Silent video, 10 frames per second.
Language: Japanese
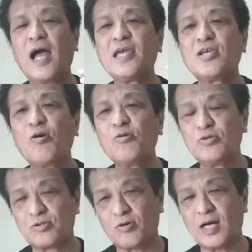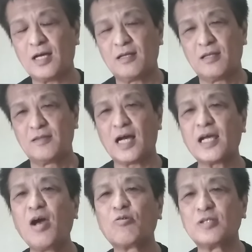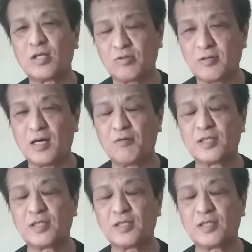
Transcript: 愛嬌を売るとか仲良くなるとか